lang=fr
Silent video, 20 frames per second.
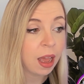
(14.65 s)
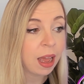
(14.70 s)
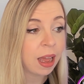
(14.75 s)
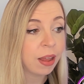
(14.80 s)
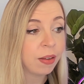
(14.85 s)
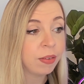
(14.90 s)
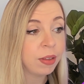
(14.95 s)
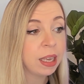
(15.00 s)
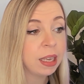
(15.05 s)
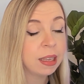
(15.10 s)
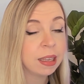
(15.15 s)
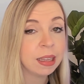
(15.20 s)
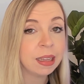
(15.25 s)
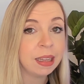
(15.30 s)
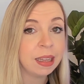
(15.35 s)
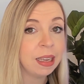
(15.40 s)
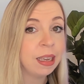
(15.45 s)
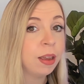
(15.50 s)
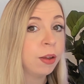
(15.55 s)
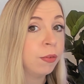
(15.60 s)
avec
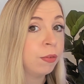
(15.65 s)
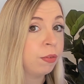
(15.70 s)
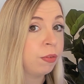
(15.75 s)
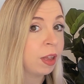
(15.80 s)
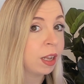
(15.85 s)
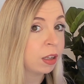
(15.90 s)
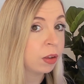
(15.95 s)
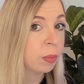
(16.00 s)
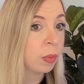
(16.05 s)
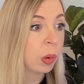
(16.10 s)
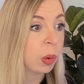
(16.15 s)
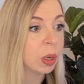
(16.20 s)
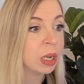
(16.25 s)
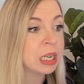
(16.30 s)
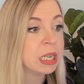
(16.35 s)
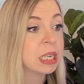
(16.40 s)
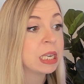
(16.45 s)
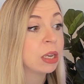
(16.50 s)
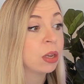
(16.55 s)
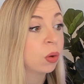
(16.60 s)
des vêtements.
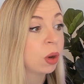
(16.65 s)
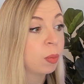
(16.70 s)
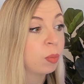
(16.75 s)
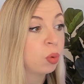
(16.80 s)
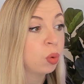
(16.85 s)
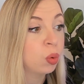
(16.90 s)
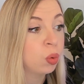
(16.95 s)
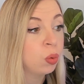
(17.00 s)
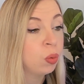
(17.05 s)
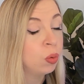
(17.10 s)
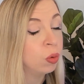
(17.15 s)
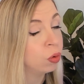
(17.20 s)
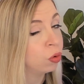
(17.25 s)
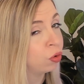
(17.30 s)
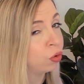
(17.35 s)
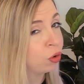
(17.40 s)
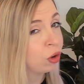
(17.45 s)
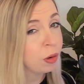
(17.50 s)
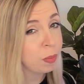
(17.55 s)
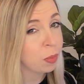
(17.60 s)
Est-ce qu'il y en a beaucoup
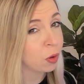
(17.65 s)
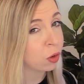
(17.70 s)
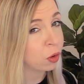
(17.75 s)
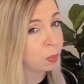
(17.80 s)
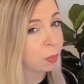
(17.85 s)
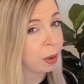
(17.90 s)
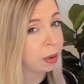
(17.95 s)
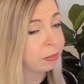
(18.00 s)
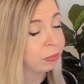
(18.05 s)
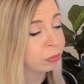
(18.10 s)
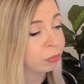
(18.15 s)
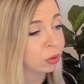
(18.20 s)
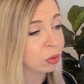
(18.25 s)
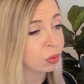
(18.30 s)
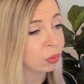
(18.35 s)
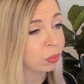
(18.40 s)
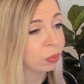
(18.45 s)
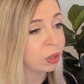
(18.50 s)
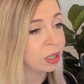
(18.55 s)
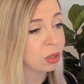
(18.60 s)
Je ne pense pas, parce
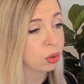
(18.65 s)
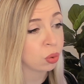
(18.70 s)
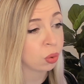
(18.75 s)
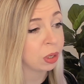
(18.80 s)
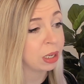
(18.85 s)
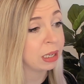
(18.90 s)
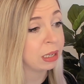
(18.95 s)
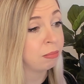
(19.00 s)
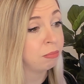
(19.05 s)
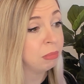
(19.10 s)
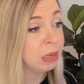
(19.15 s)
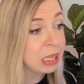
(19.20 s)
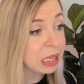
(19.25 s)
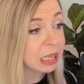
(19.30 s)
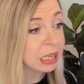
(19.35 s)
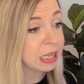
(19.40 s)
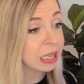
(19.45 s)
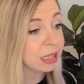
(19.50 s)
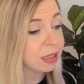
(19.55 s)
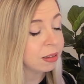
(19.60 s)
qu'on est sur des
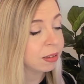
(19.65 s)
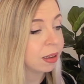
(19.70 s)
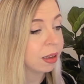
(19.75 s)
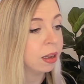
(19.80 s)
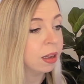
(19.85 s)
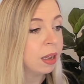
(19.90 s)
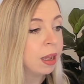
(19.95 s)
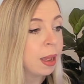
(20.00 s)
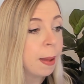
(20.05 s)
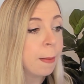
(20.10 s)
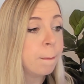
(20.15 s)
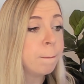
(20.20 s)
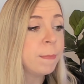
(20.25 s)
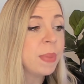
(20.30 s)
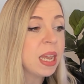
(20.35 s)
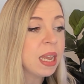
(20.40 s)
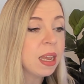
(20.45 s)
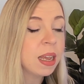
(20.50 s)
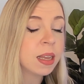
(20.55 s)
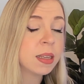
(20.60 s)
mini-kits.
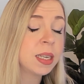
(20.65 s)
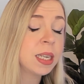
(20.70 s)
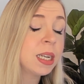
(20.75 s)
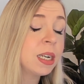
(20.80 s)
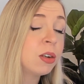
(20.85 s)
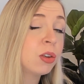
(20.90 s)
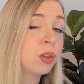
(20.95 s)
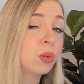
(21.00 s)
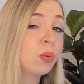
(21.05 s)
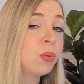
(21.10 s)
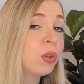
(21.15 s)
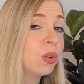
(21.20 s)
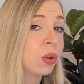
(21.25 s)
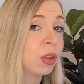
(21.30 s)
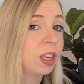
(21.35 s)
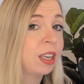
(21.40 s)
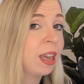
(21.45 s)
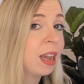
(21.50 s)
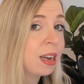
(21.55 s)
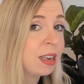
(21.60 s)
Mais est-ce qu'ils sont de
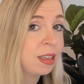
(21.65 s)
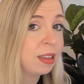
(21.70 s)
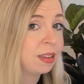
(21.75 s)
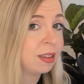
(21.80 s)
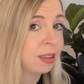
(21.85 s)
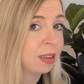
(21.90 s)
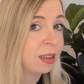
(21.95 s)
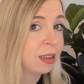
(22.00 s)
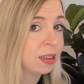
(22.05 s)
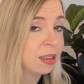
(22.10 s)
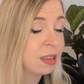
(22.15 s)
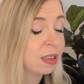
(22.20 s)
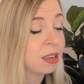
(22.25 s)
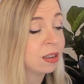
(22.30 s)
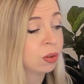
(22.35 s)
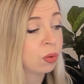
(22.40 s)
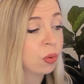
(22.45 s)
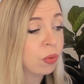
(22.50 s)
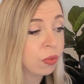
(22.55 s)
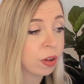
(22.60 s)
qualité
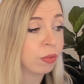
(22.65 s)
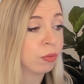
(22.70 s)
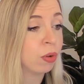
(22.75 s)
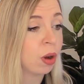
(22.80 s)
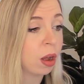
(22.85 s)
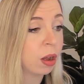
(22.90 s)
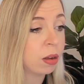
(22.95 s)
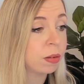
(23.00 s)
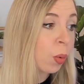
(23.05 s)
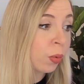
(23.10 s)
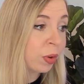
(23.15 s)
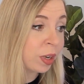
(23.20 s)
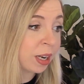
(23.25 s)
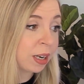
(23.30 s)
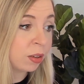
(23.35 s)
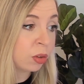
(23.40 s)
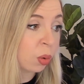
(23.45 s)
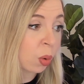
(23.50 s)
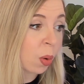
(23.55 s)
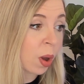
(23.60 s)
C'est ce qu'on va voir. On
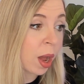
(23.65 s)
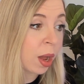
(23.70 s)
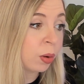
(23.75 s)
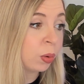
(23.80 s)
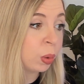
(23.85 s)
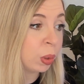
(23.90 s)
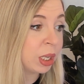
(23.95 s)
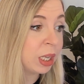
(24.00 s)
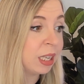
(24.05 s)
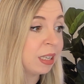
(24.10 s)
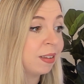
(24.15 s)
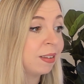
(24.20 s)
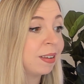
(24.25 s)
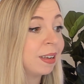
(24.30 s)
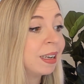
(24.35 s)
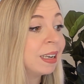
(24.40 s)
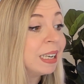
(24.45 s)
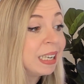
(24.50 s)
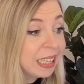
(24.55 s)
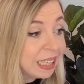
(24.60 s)
a droit au kit
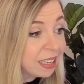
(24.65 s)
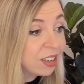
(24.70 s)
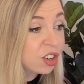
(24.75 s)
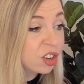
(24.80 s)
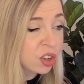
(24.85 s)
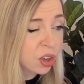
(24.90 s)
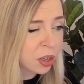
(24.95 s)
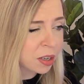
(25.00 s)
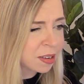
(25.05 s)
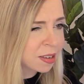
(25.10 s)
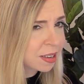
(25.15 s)
Incheon